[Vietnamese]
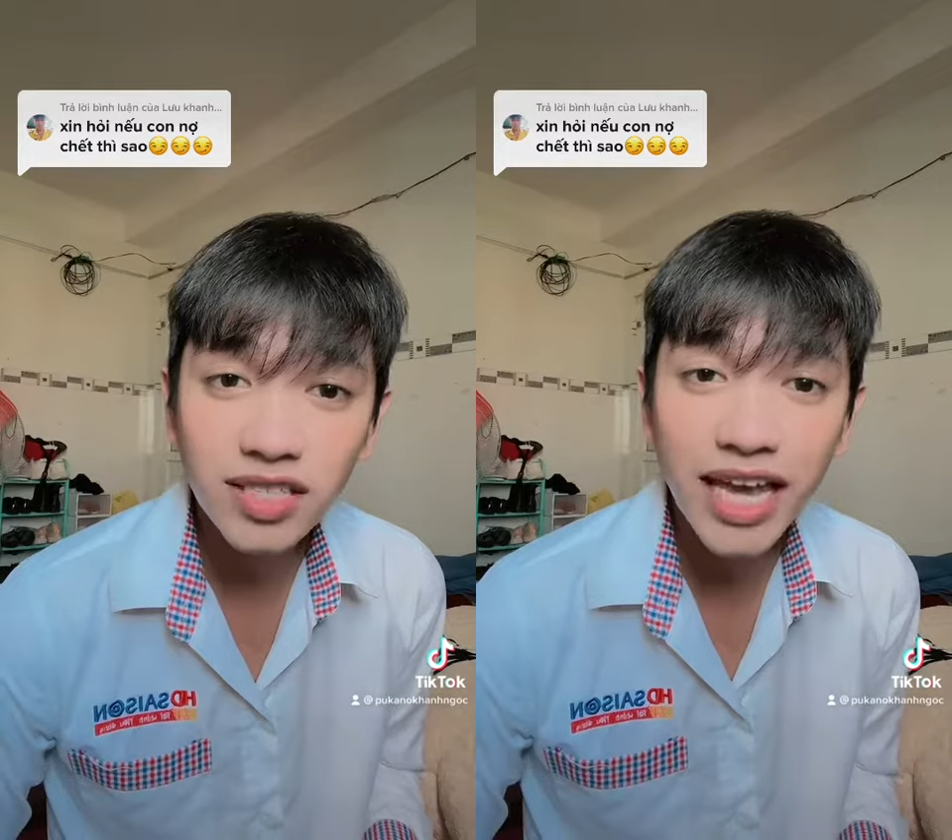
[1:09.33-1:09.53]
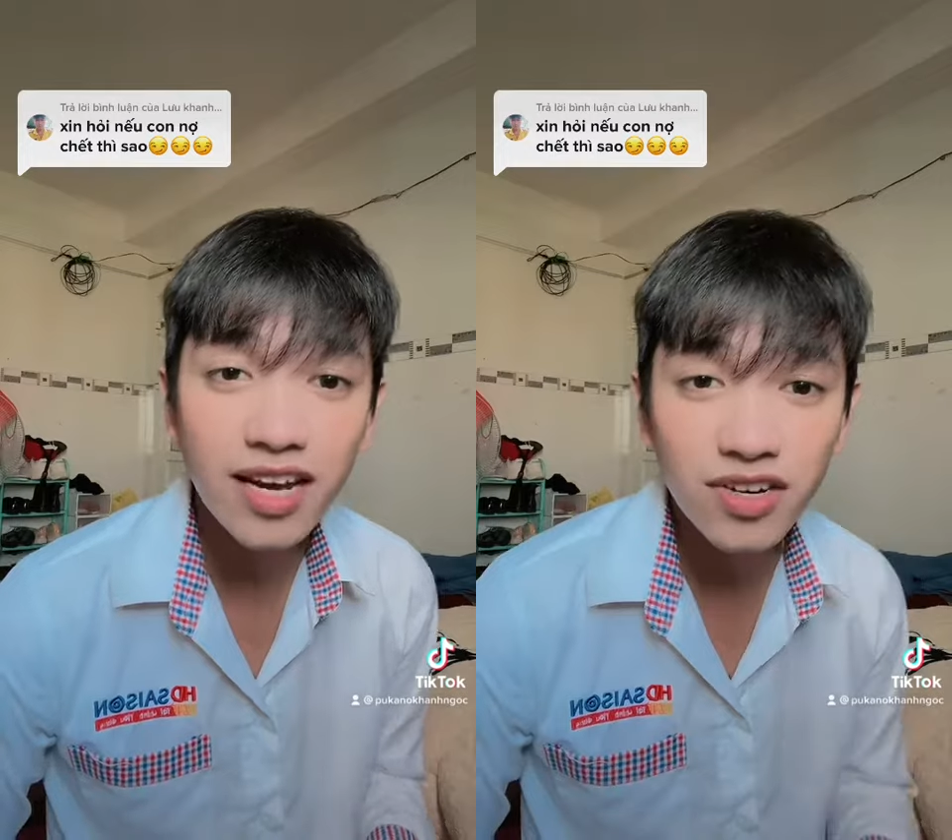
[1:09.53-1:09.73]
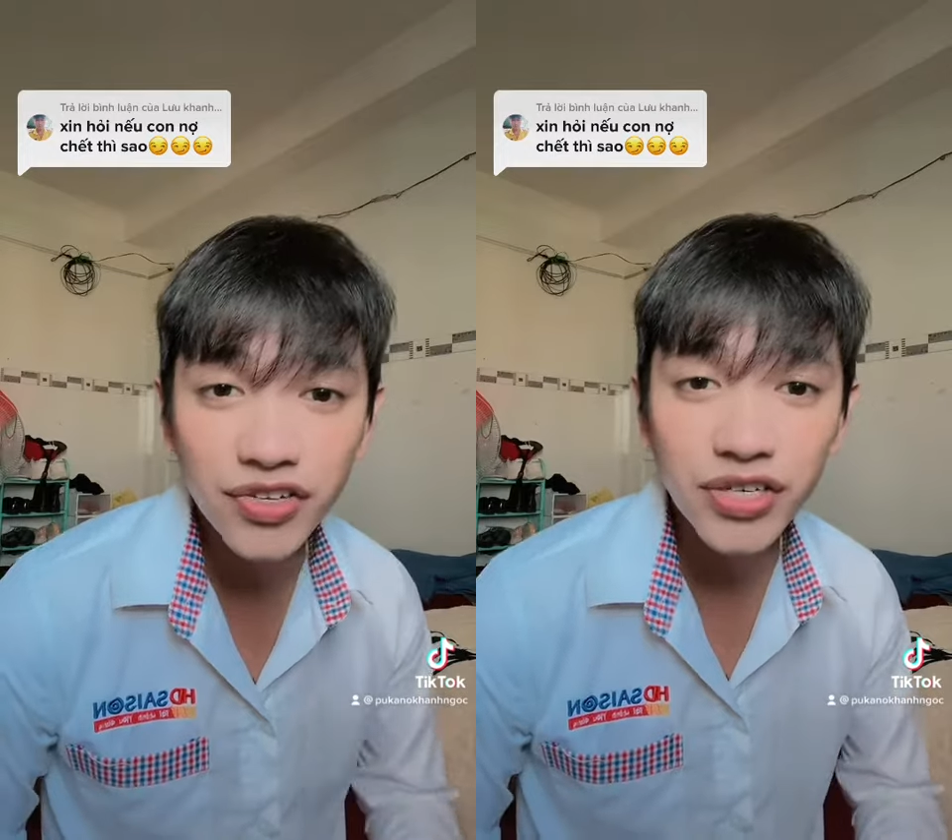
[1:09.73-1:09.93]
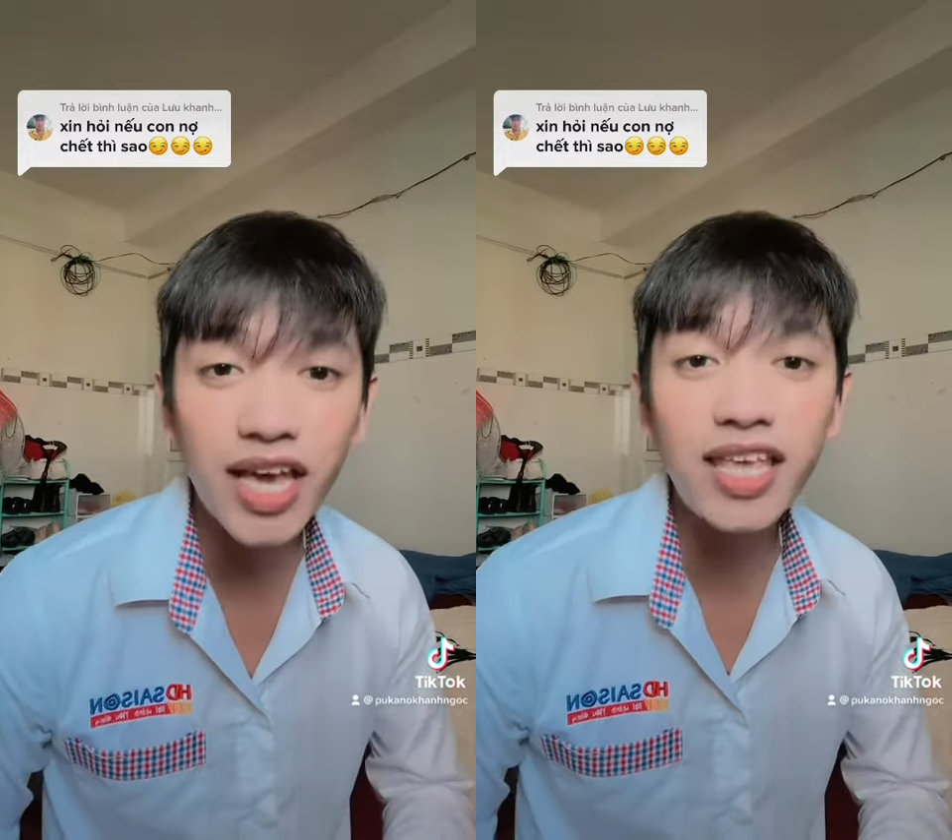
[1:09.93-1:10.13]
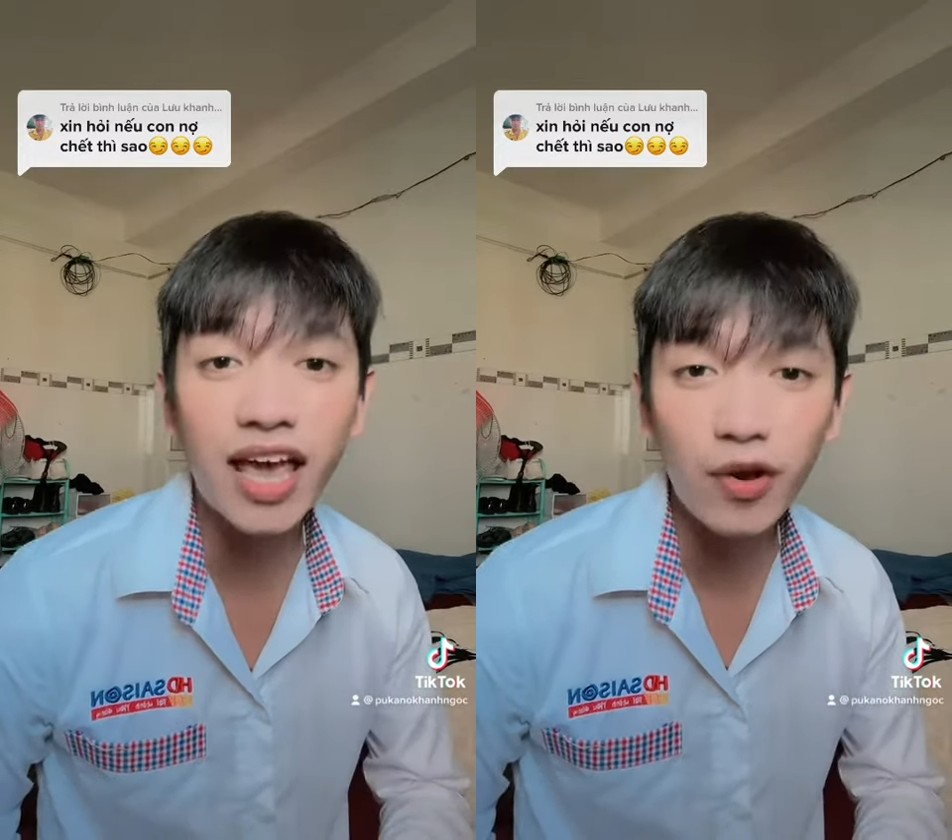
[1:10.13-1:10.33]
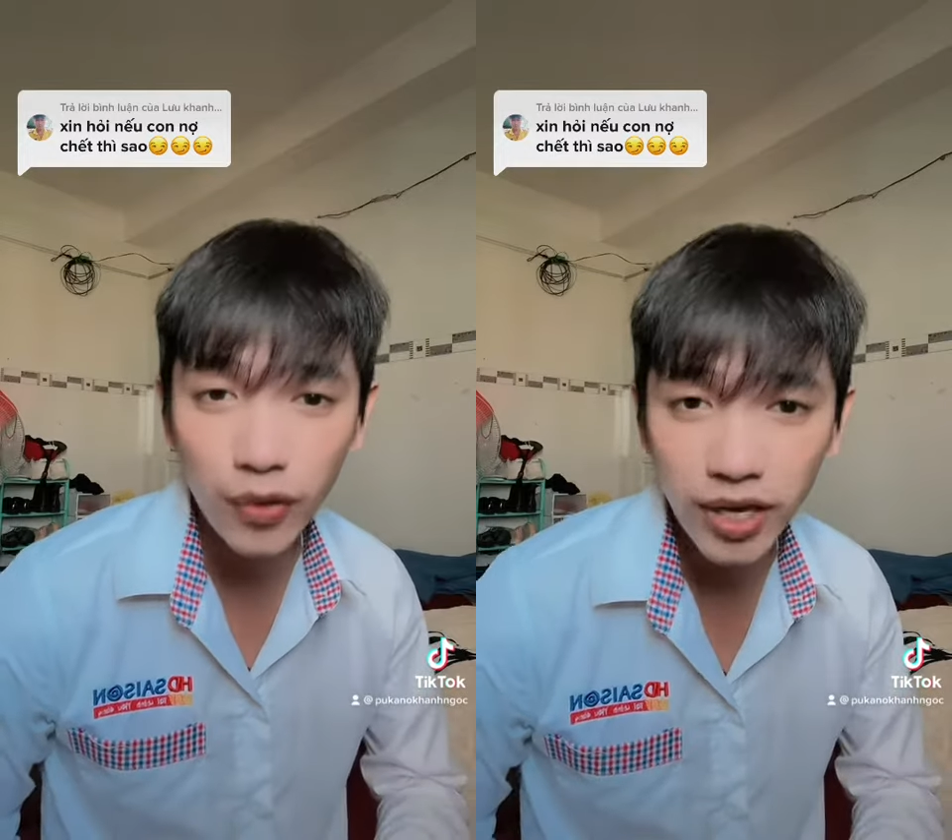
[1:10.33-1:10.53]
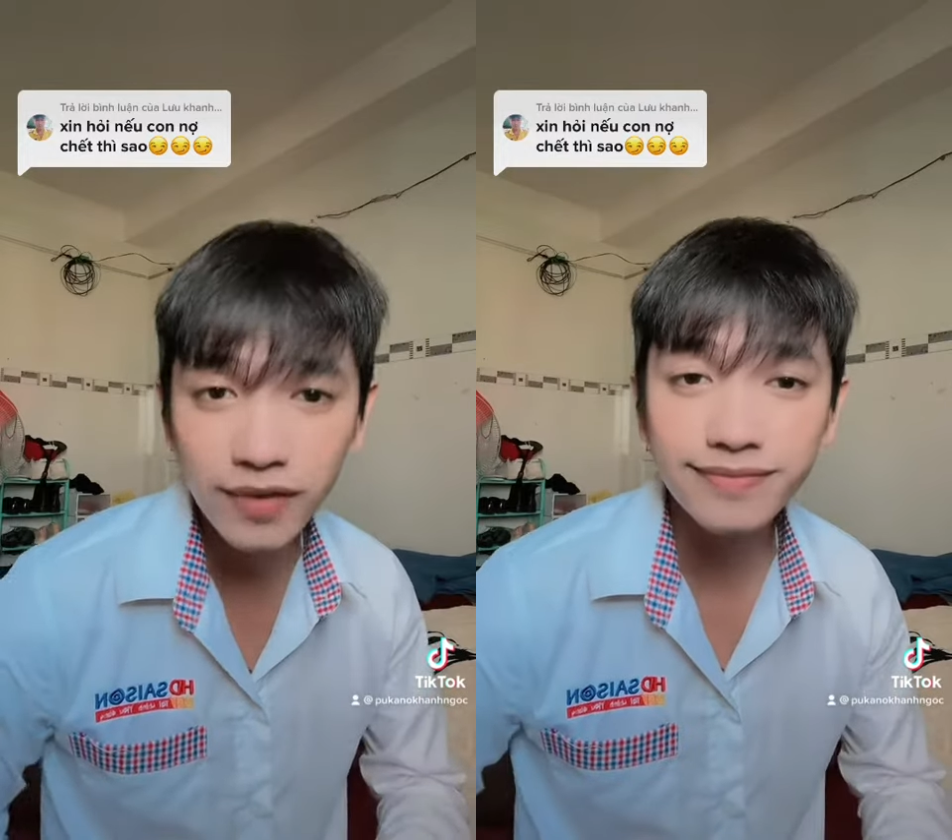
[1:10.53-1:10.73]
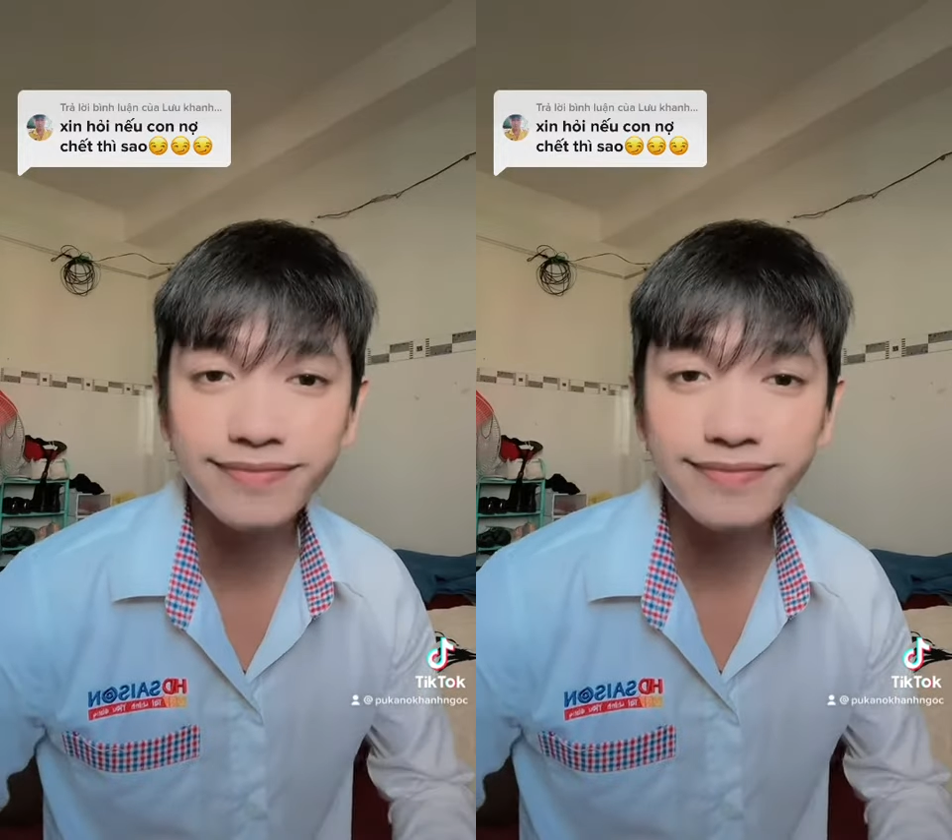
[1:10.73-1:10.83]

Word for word: cái hướng để giải quyết